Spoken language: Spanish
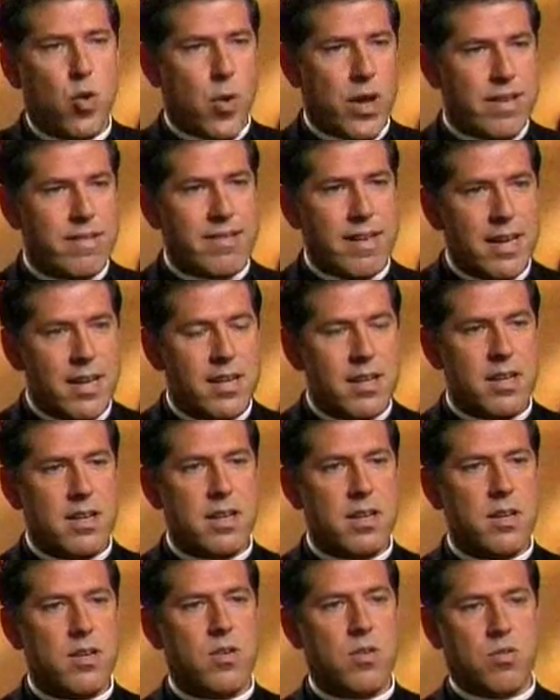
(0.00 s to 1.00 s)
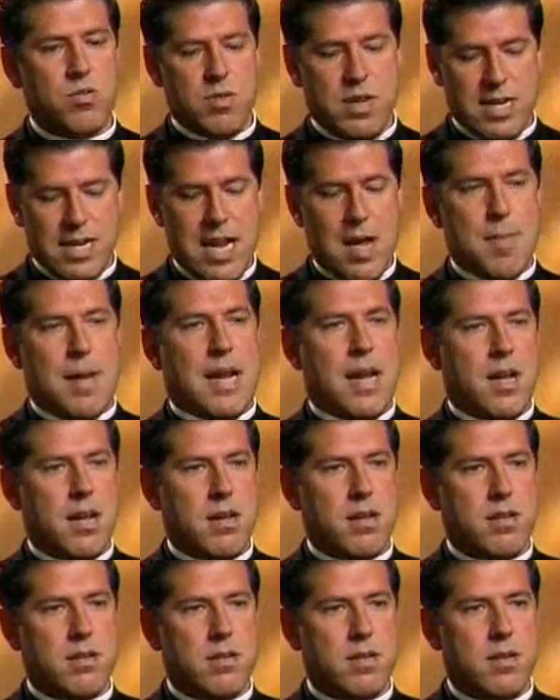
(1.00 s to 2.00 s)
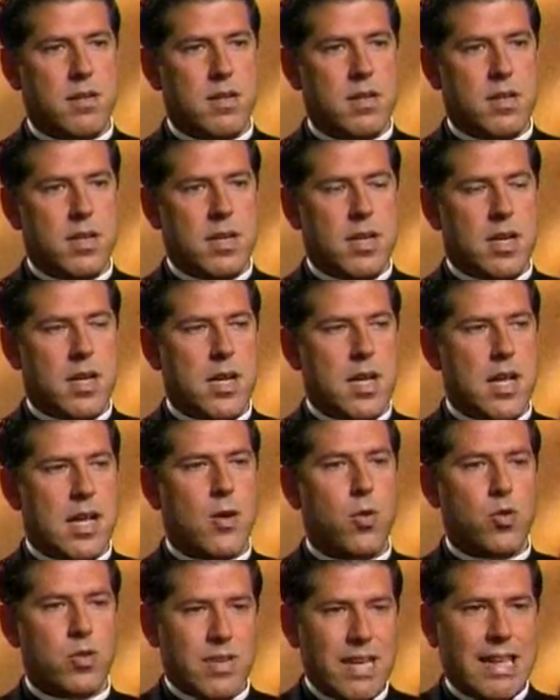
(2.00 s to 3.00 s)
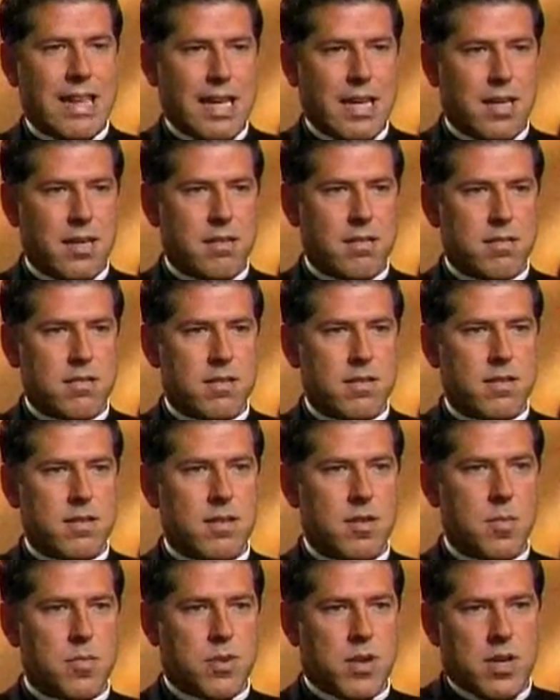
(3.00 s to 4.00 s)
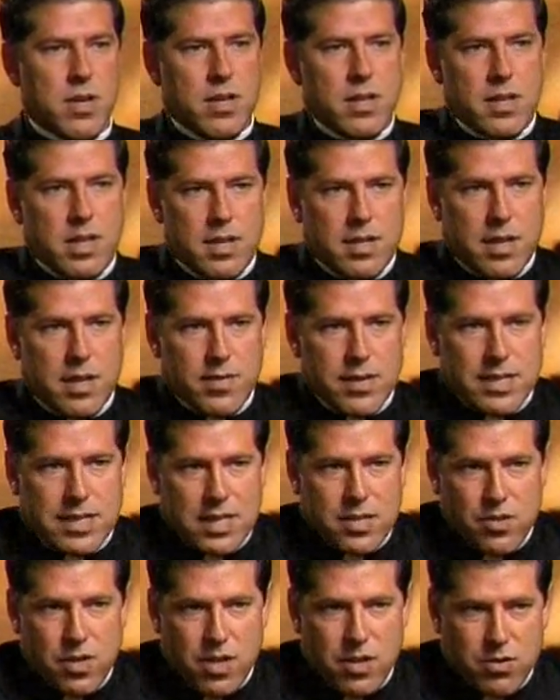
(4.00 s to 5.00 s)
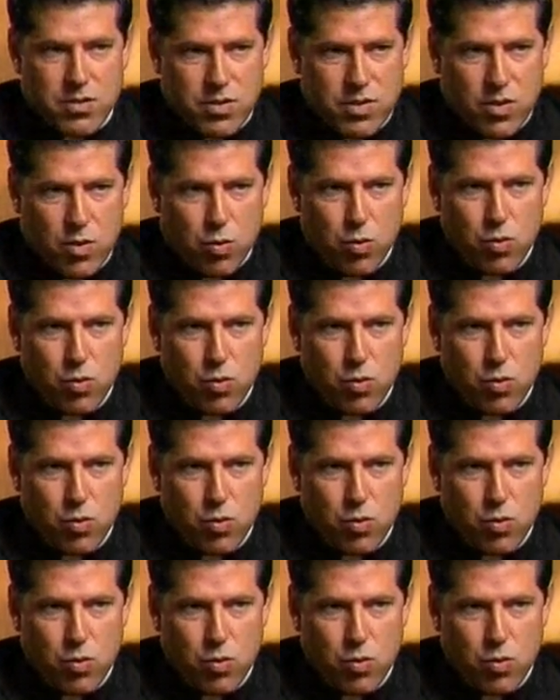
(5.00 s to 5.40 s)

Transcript: gruesa con una cámara, eh, escondida, porque la, estaba tratando de,